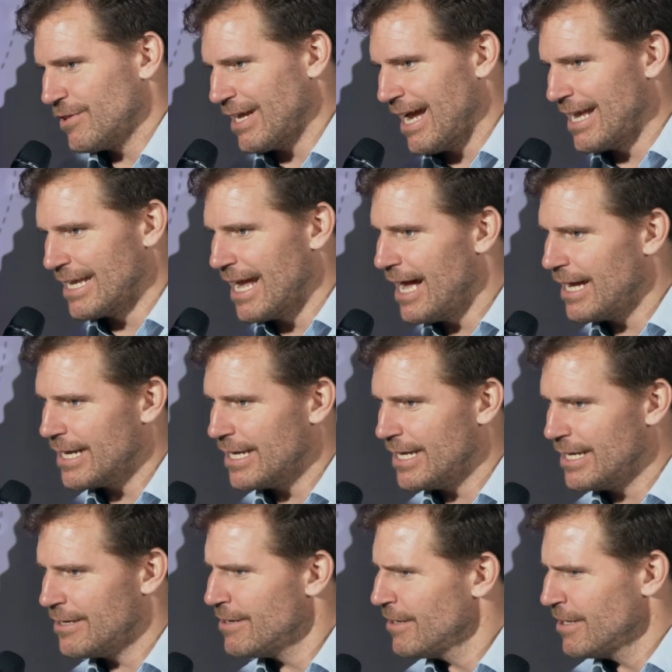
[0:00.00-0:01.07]
drei
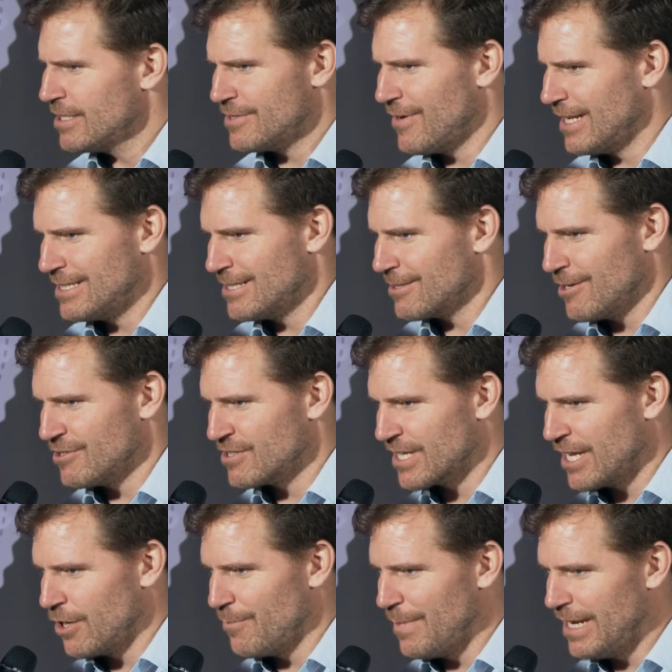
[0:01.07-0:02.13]
Jahre, 20.000
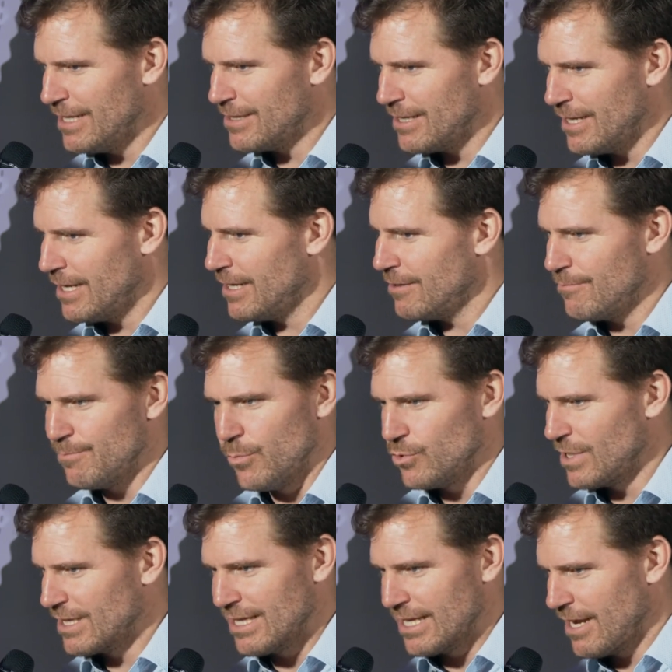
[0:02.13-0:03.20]
Kilometer,
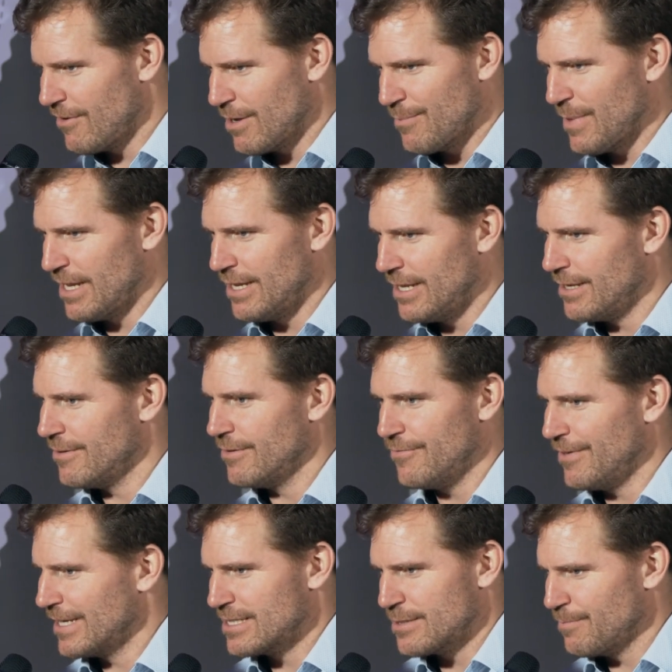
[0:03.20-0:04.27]
monatlich habe ich meinen
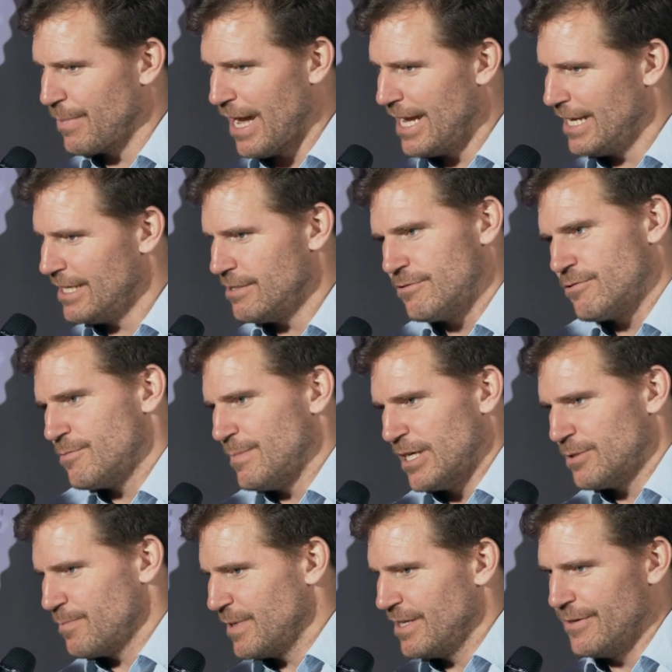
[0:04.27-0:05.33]
fixen Preis, zum
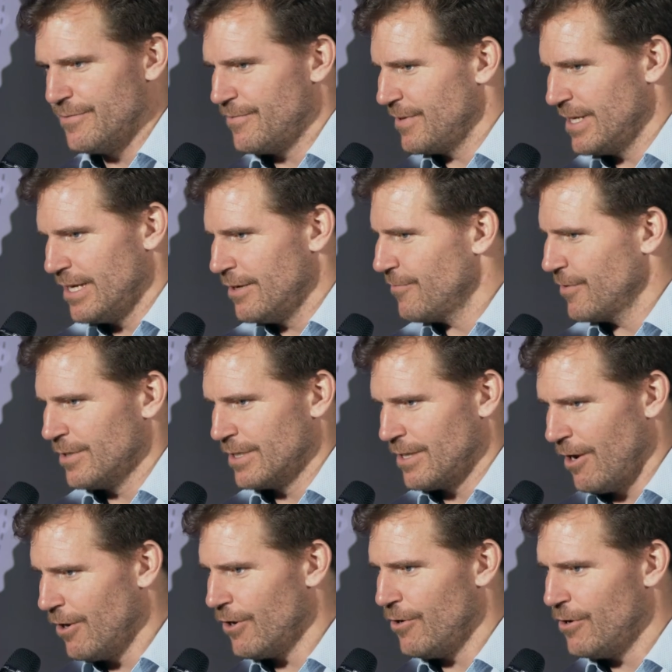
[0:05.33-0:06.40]
Beispiel 400,
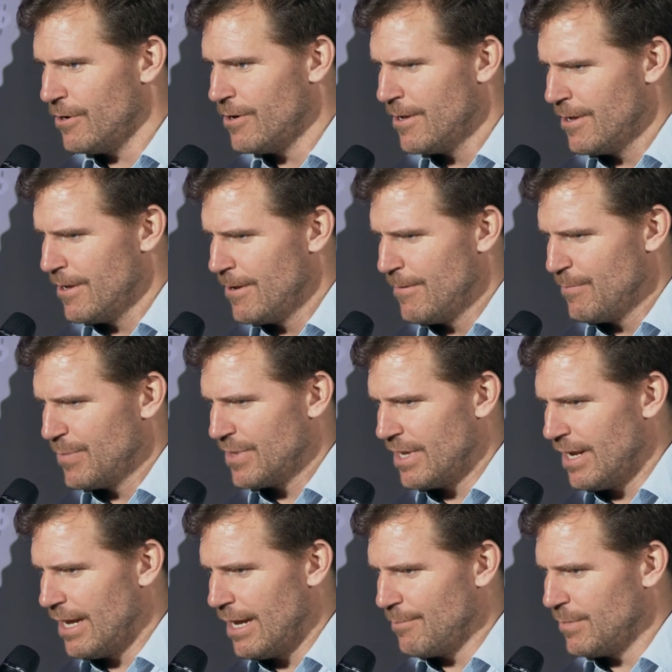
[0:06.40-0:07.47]
Euro.
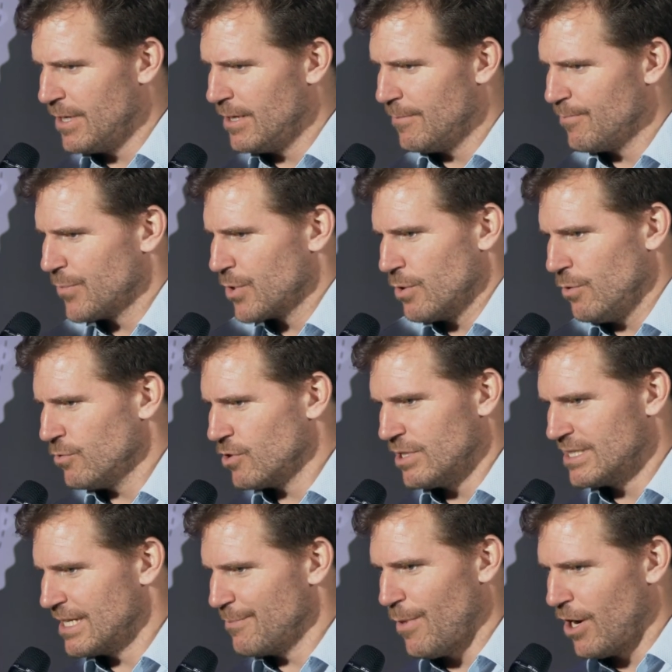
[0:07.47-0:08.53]
Ähm, ähm, und da
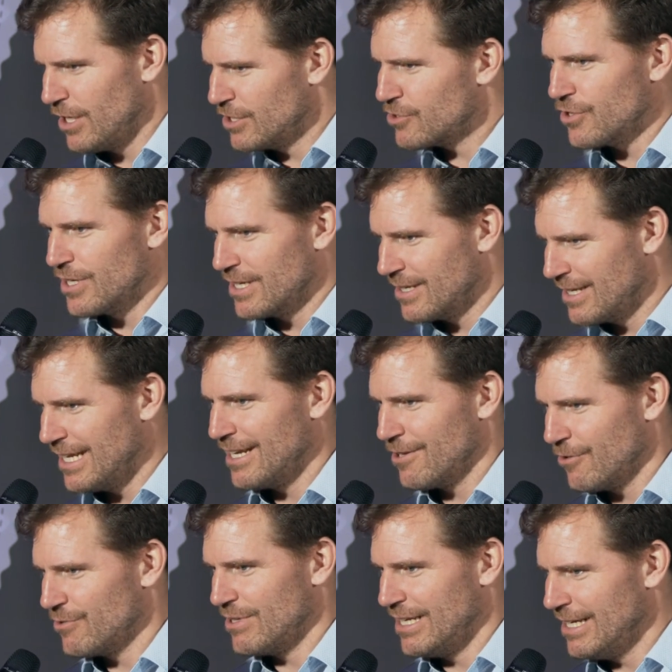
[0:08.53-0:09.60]
ist eben alles schon
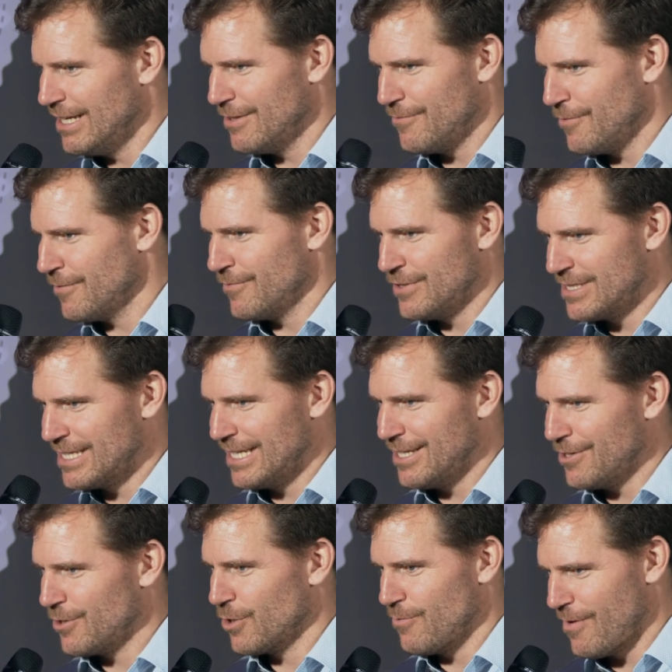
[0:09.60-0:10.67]
inkludiert, von
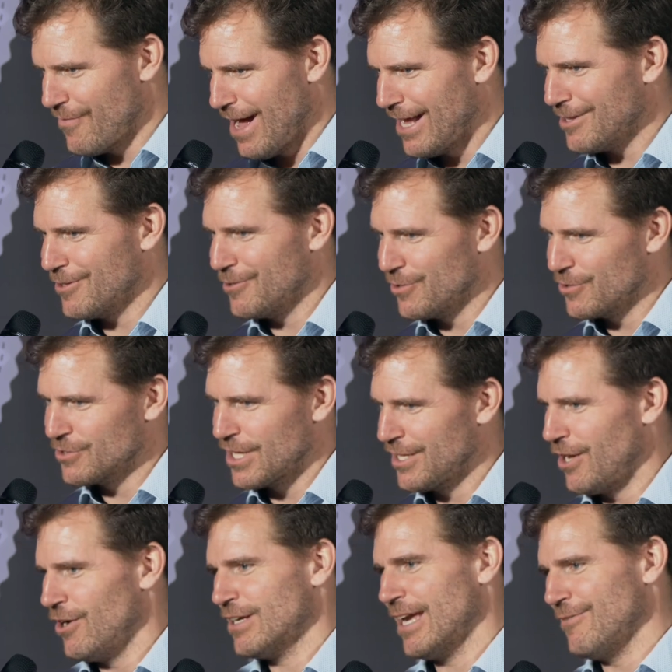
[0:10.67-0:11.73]
Versicherung über Wartung und
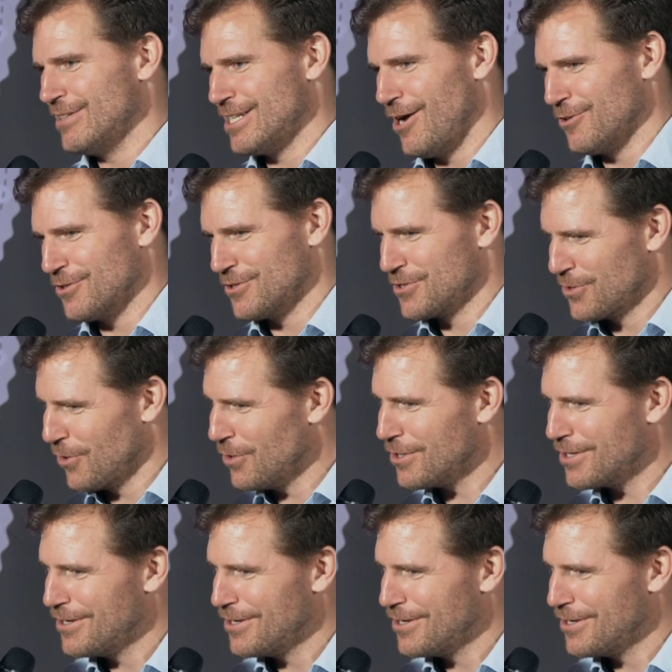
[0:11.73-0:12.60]
danach gebe ich das Auto zurück.